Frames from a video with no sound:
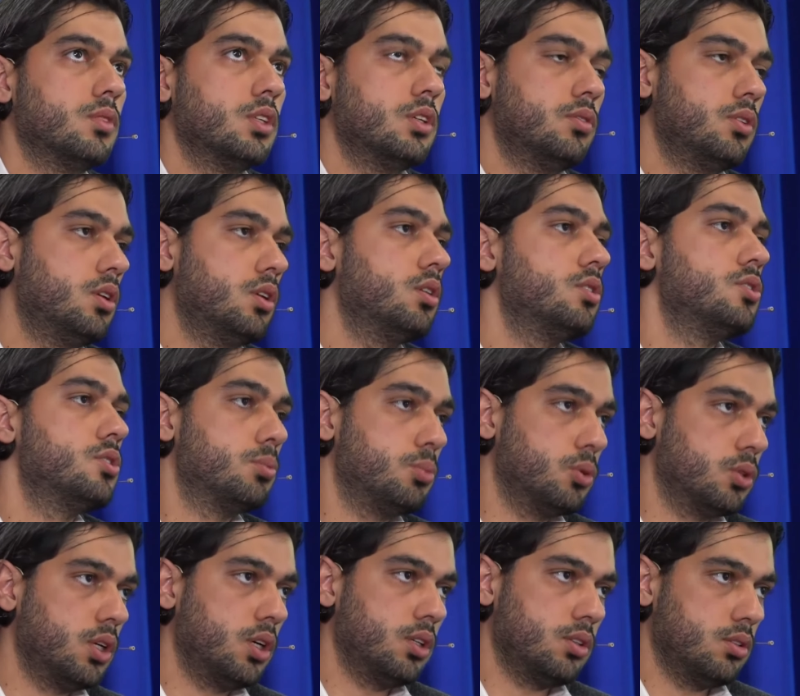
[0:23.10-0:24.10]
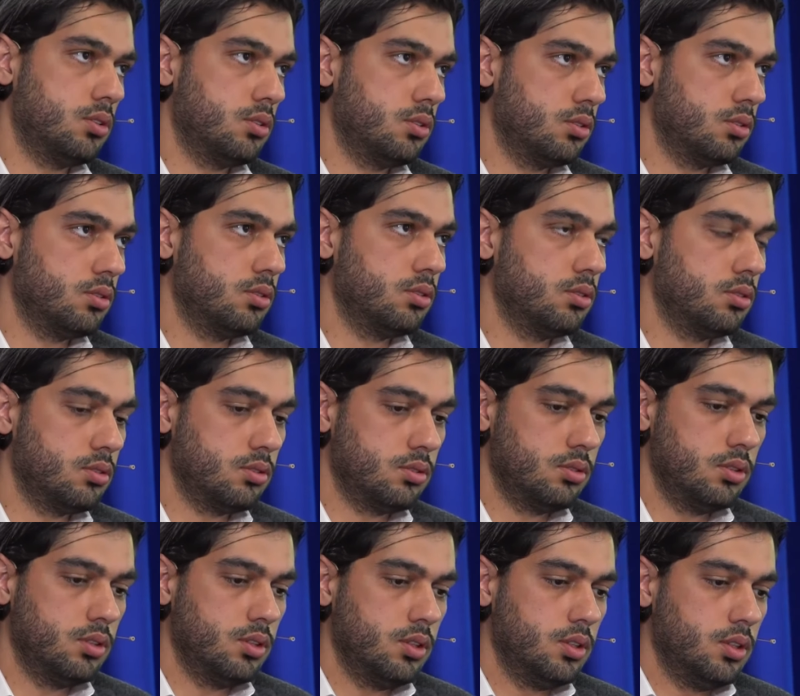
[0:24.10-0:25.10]
говорили депутаты,
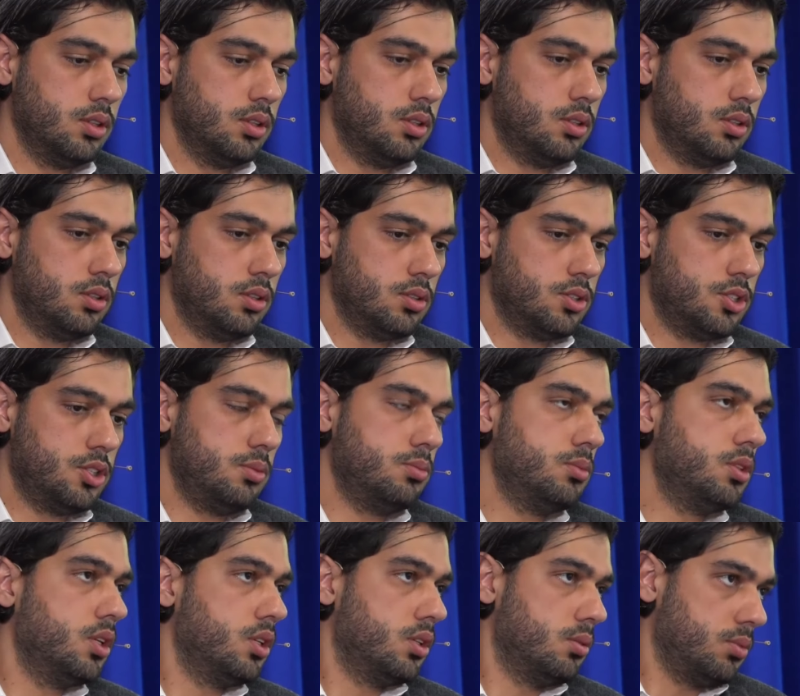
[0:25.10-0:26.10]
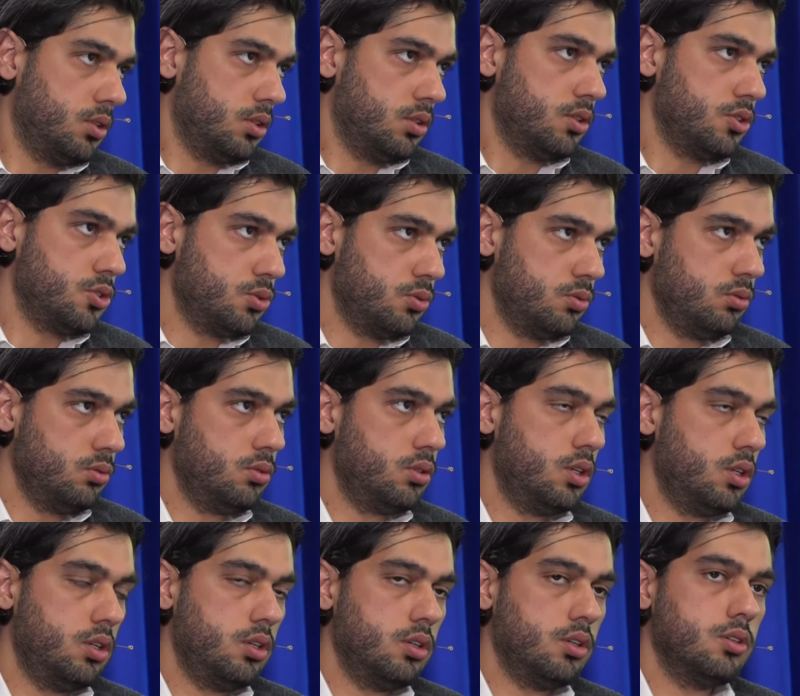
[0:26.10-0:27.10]
э, чьим мнением я дорожу,
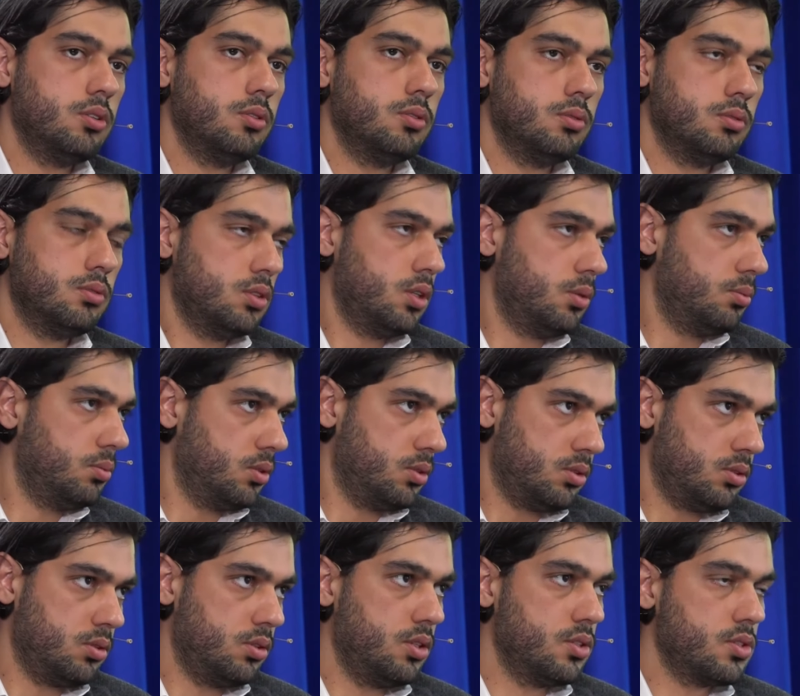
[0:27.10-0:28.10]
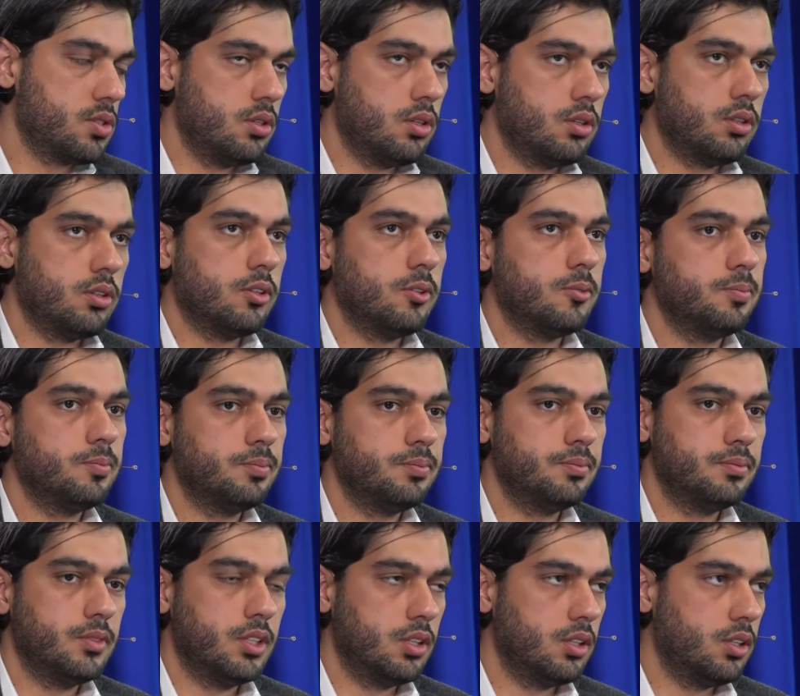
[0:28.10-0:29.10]
коллег, там их несколько
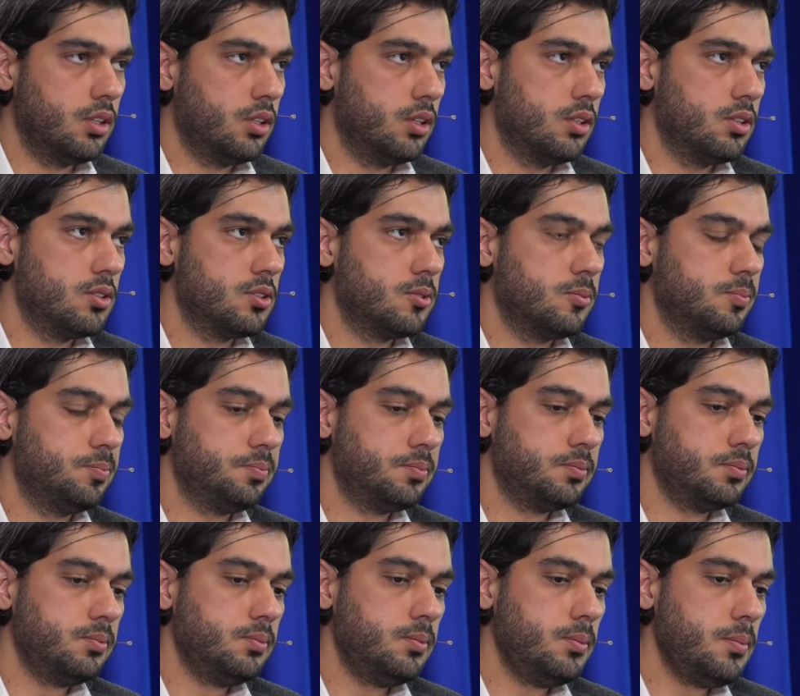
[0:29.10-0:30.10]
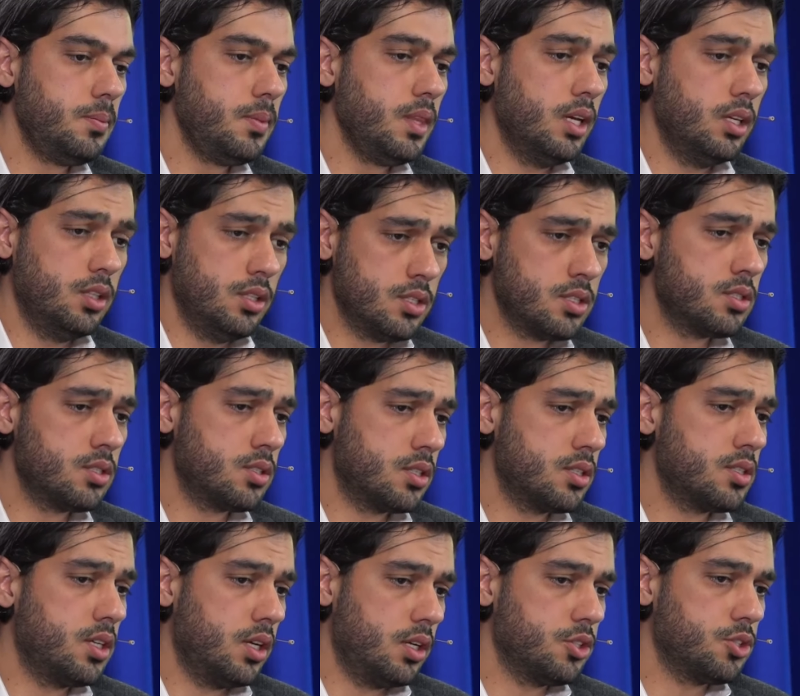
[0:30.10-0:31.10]
таких есть, они
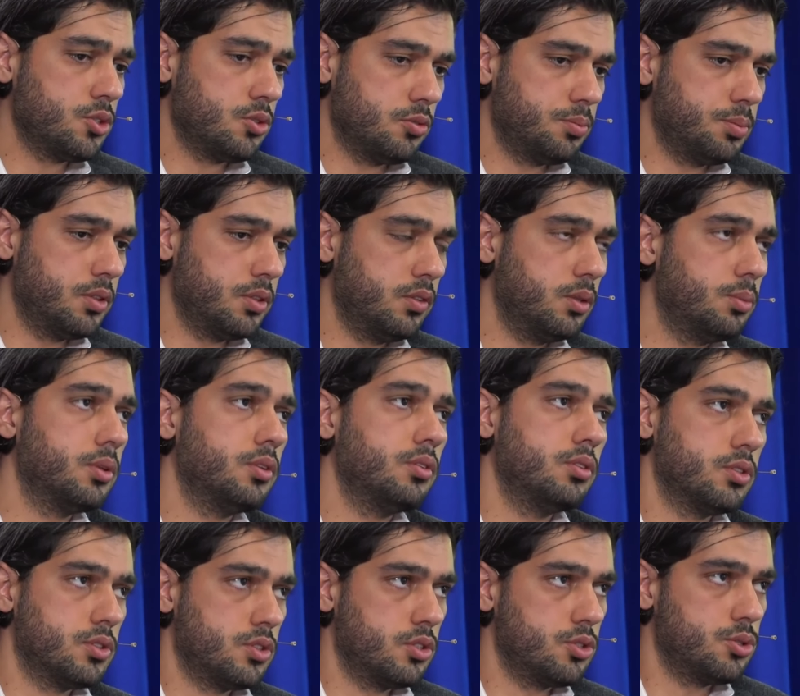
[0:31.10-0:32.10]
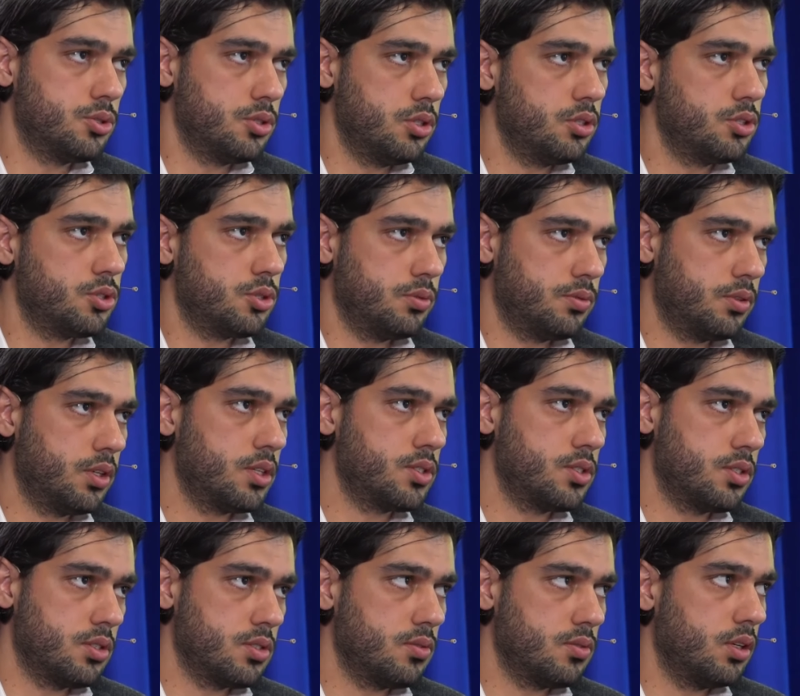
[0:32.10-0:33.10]
сказали, что впервые появилось ощущение, что
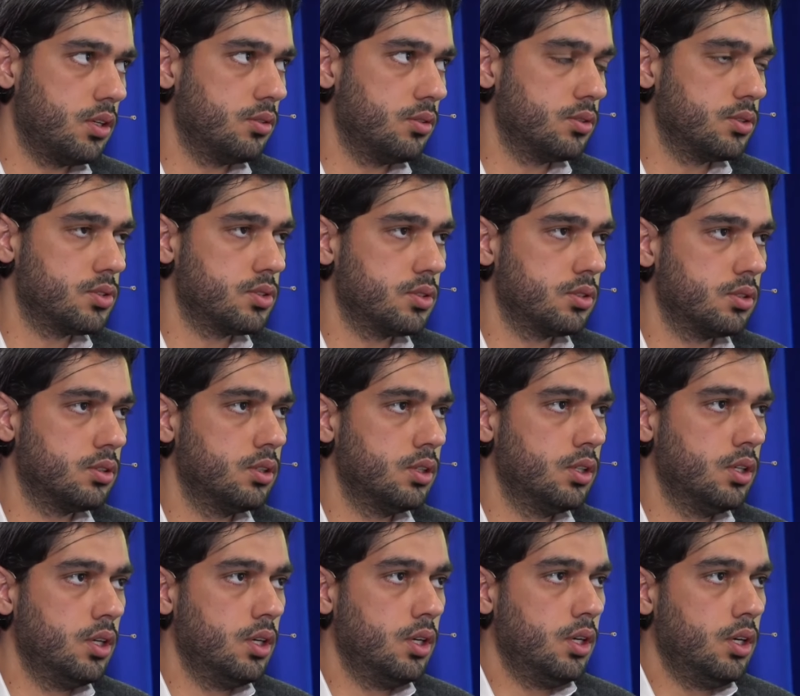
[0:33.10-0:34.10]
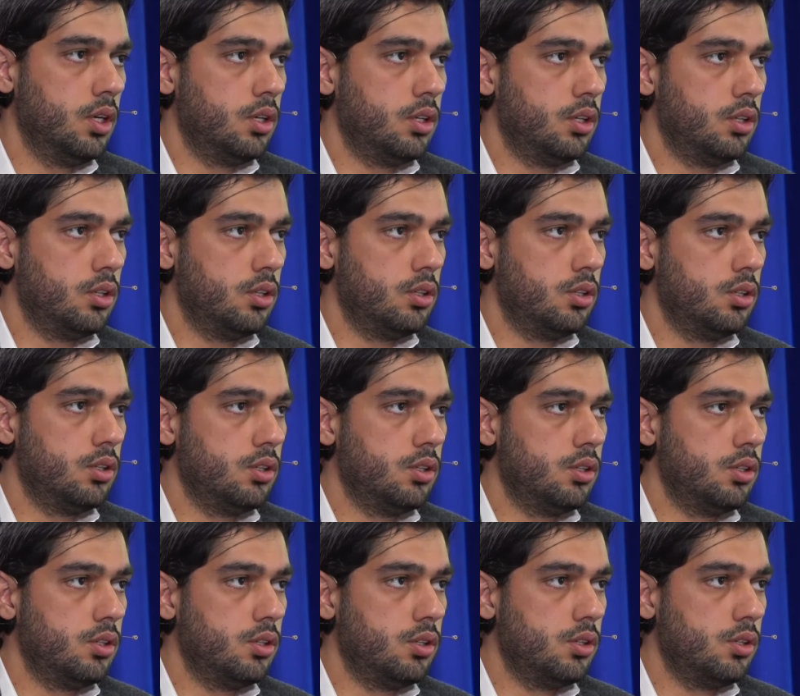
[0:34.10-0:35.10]
фракция разваливается. Наскільки частин,
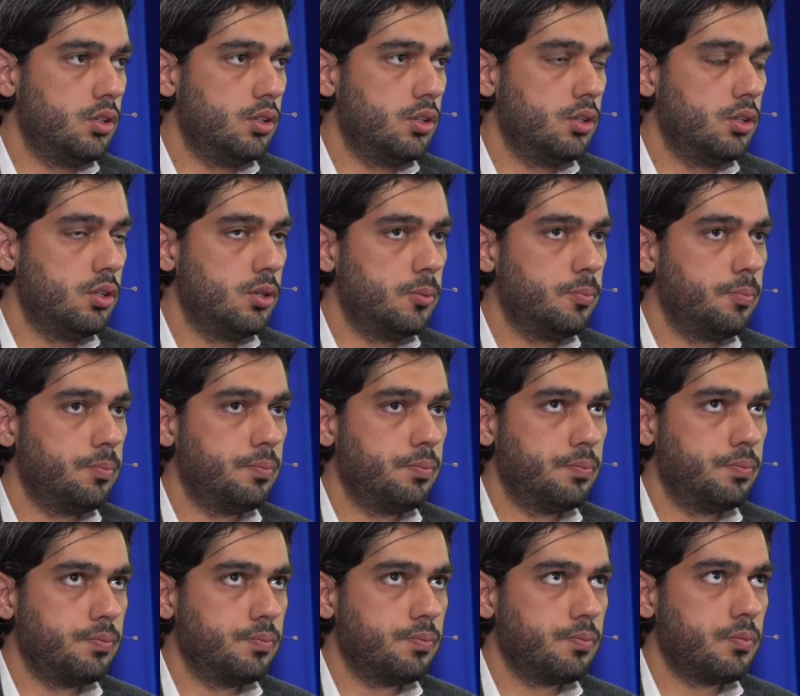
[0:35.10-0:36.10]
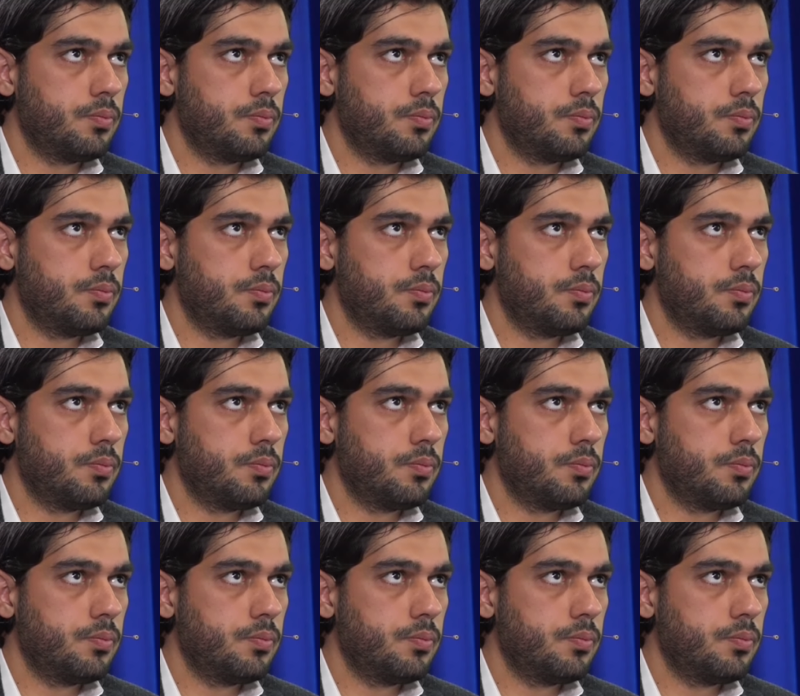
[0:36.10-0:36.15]
І... так